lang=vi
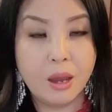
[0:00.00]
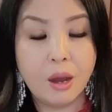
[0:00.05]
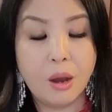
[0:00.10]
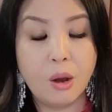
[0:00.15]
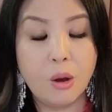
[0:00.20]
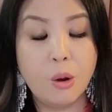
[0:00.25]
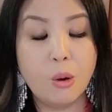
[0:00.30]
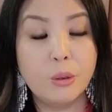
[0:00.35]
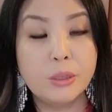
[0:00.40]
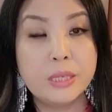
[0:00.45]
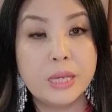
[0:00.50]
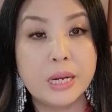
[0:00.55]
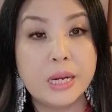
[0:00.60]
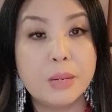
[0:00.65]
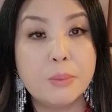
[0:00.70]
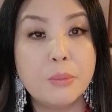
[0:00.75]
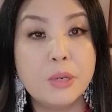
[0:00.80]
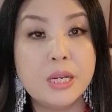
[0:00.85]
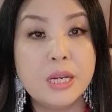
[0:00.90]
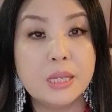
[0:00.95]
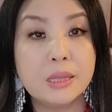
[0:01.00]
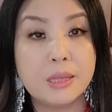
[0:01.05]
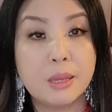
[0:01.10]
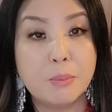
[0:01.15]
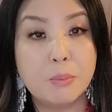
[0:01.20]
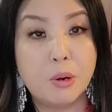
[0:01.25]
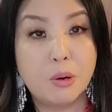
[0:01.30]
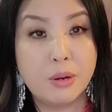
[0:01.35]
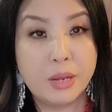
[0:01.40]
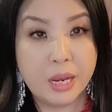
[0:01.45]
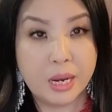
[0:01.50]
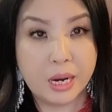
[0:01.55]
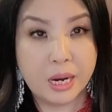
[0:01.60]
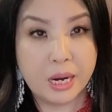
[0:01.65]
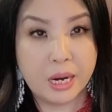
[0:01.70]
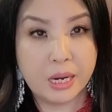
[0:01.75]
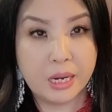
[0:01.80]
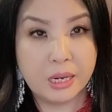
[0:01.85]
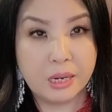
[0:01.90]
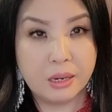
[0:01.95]
ô ôi chả nên mới nhớ tầm bảo ờ,
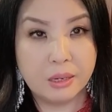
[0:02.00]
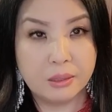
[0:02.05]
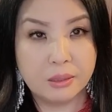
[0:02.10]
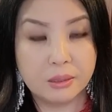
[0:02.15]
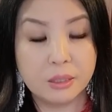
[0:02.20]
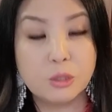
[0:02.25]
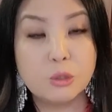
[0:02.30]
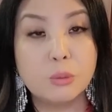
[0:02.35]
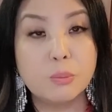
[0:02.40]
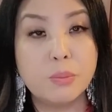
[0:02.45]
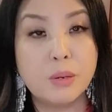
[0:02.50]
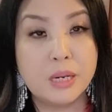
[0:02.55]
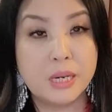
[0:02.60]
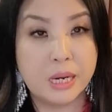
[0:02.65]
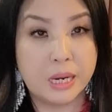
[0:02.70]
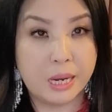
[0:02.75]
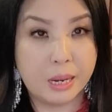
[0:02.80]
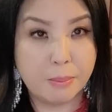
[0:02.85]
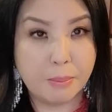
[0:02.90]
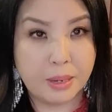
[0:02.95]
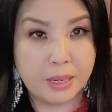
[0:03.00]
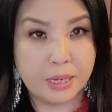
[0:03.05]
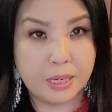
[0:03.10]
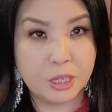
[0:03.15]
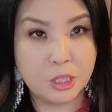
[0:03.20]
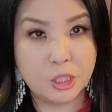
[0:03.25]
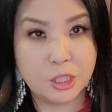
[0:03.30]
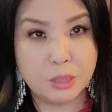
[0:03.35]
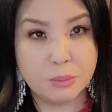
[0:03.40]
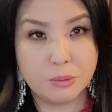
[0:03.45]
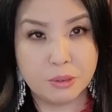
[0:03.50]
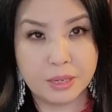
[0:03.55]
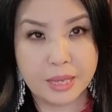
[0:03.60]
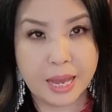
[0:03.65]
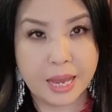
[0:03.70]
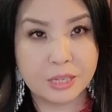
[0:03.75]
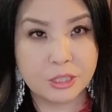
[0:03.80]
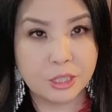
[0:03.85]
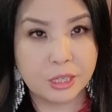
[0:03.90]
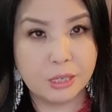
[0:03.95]
liền các tụi phân này nên mà này ít một
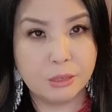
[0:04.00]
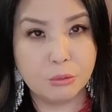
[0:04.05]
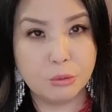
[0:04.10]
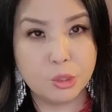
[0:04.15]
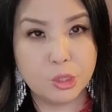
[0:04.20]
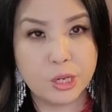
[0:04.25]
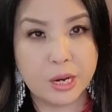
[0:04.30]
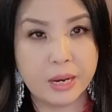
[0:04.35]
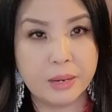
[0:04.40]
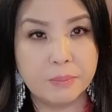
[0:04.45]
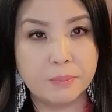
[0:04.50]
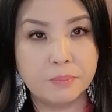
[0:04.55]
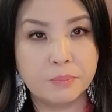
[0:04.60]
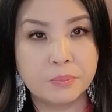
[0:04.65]
cash ít lúc chơi